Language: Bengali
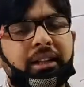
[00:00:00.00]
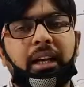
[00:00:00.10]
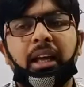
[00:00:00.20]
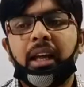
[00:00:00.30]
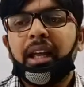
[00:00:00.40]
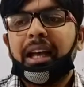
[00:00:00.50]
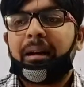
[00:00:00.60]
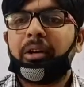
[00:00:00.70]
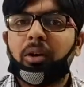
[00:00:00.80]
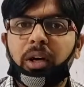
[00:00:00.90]
দিলে
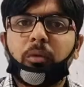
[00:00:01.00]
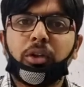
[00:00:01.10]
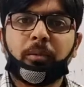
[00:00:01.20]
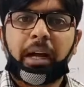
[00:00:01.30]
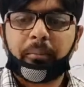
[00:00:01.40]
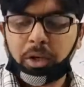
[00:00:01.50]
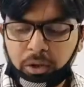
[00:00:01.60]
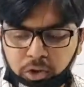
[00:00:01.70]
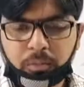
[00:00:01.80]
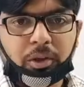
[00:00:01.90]
আমার হয় কত ভাগফলটা
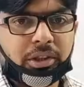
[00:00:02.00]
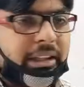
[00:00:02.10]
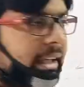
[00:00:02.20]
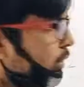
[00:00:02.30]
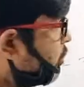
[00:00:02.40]
কত পাওয়া যায় এখন